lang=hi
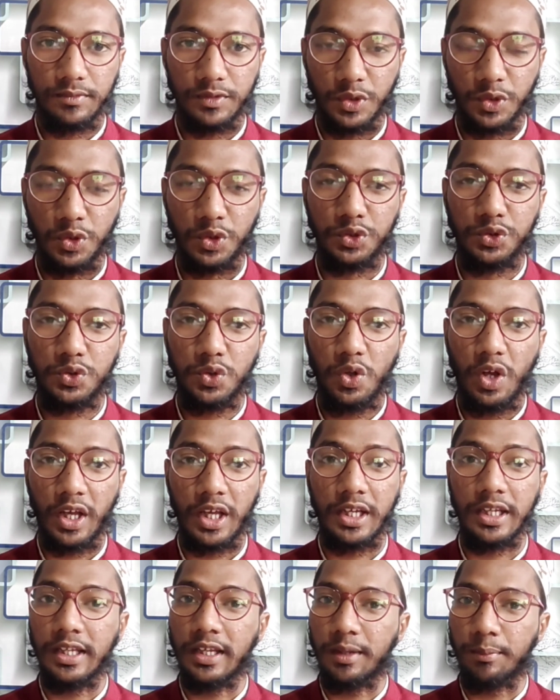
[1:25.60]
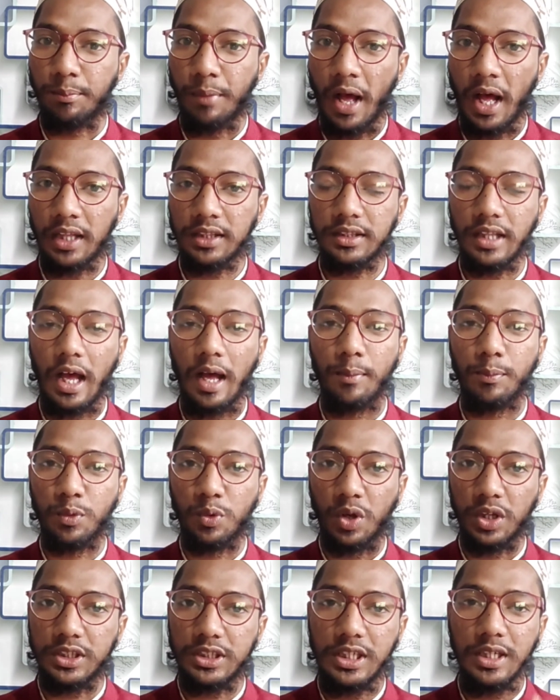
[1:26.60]
तो दोस्तों अगर ये बात
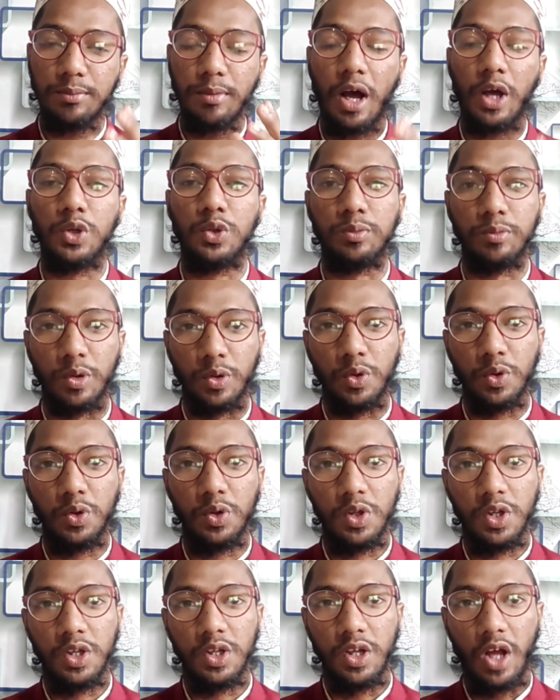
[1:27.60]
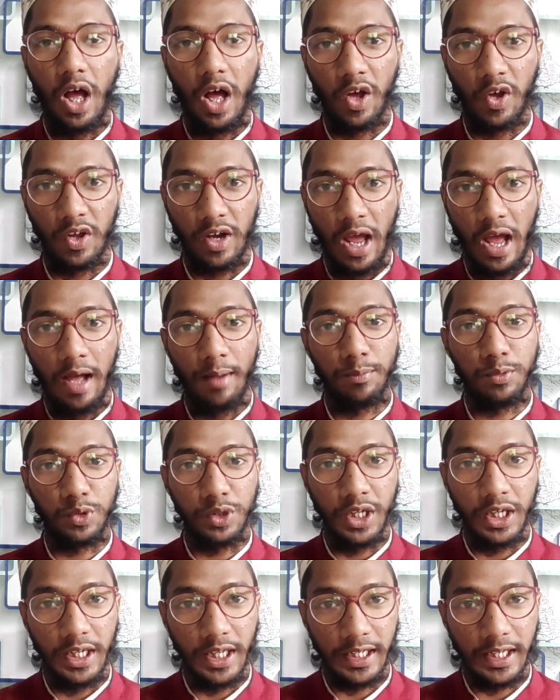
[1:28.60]
आपको अच्छी मालूम हो अगर
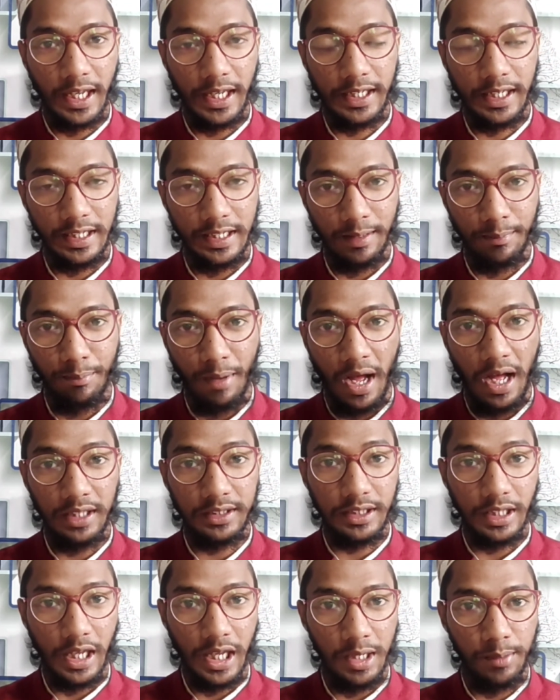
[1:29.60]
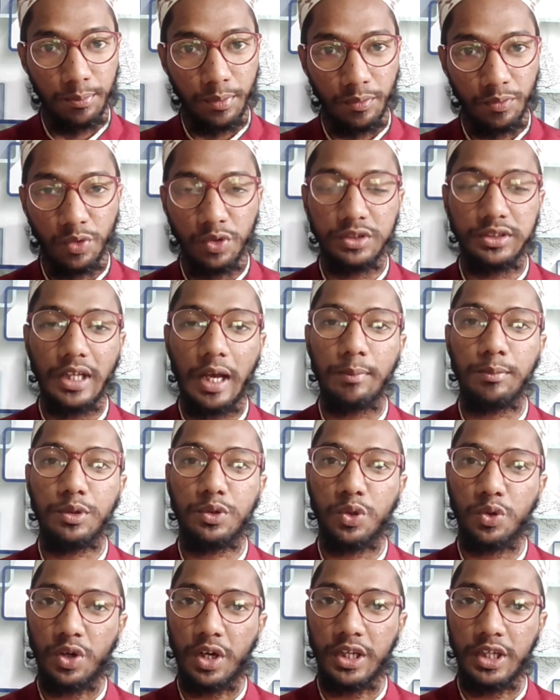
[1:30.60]
आपको ये लगे कि ये बात हेल्पफुल
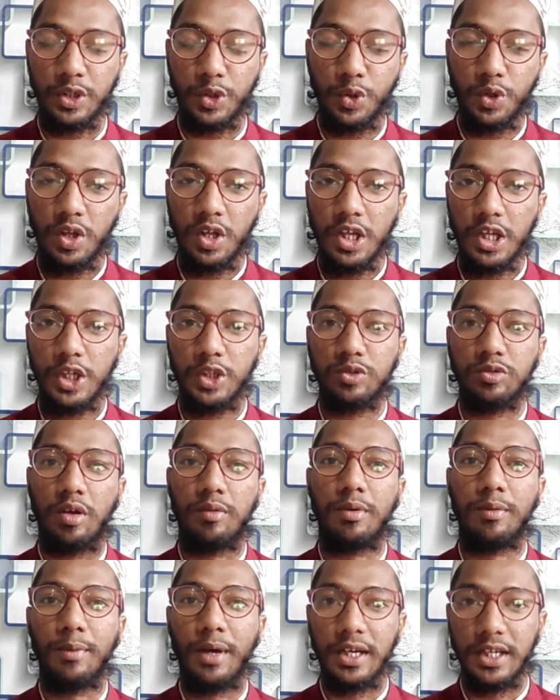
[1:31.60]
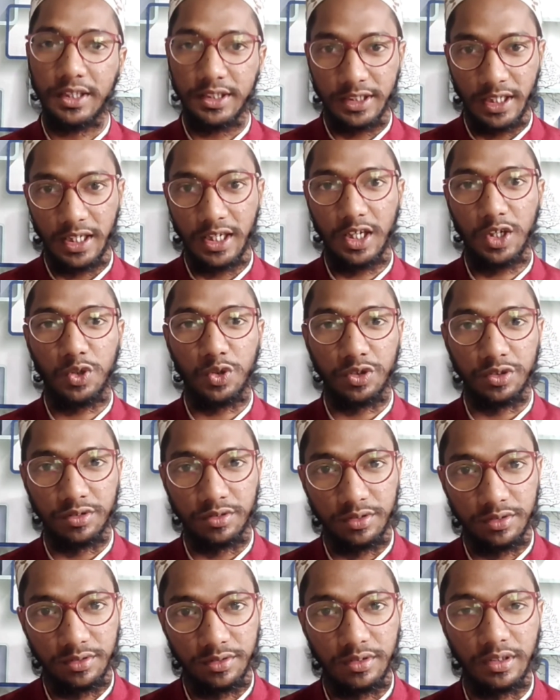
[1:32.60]
साबित हो रही हो तो आप हमारे चैनल को
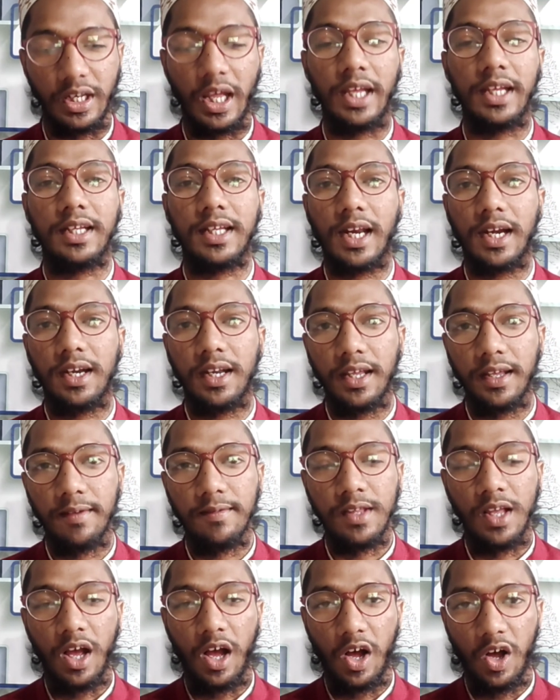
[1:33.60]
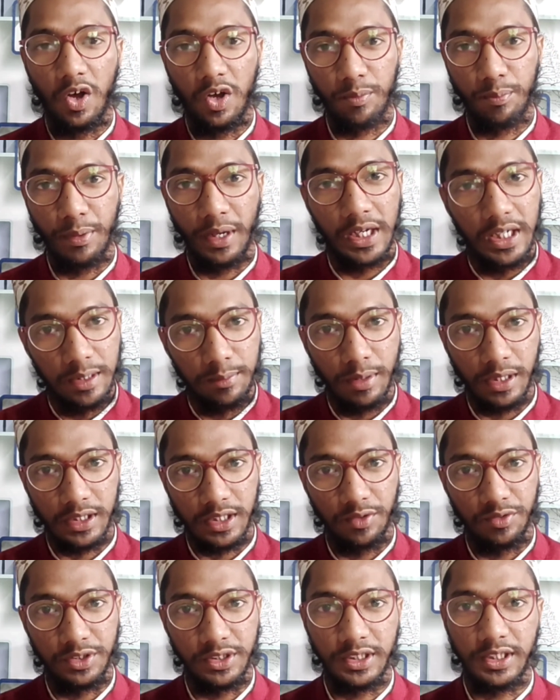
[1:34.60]
लाइक कर लें और पहली
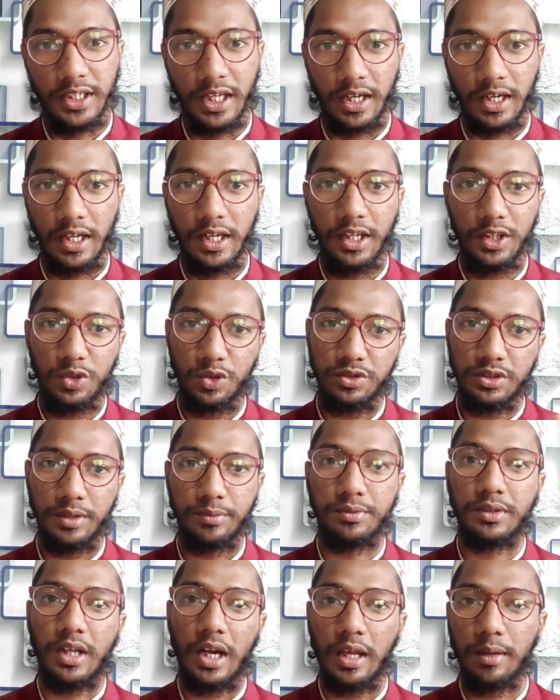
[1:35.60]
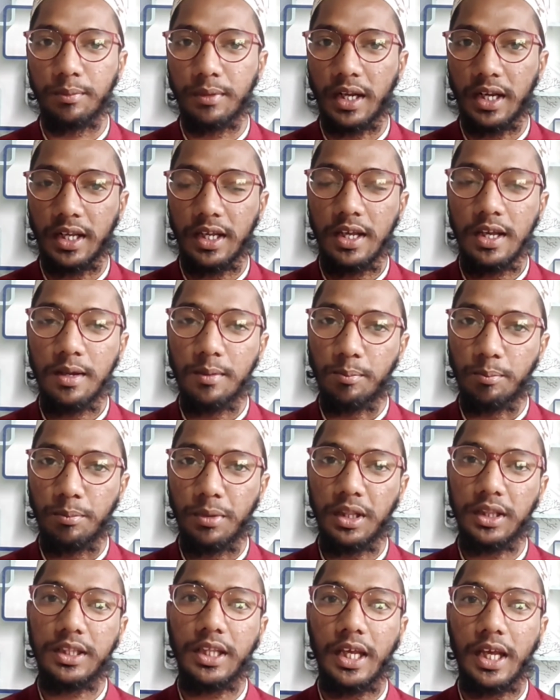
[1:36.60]
मरतब विज़िट कर रहे हैं तो सब्सक्राइब करें
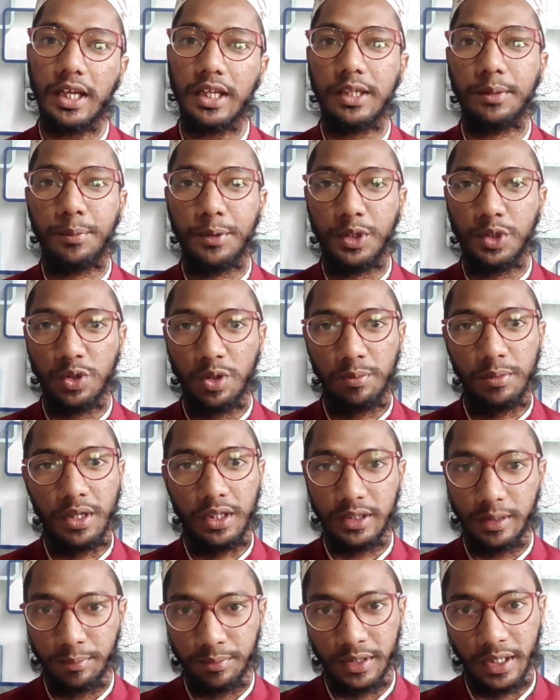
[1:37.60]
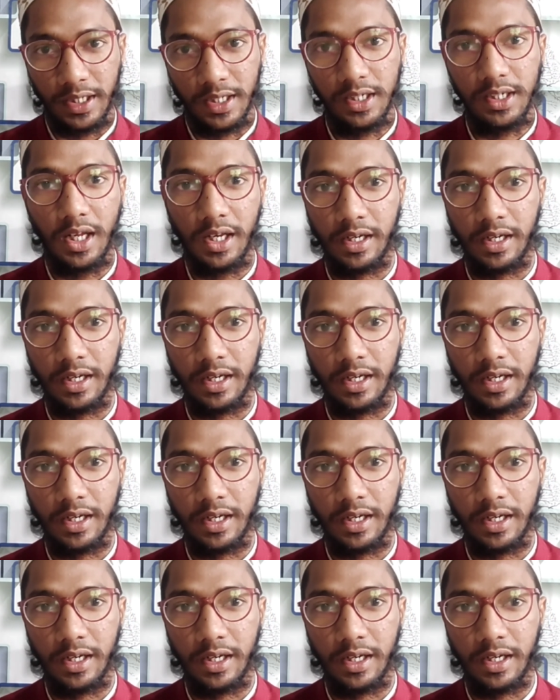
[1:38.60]
मिलते हैं अगले वीडियो में तब तक के लिए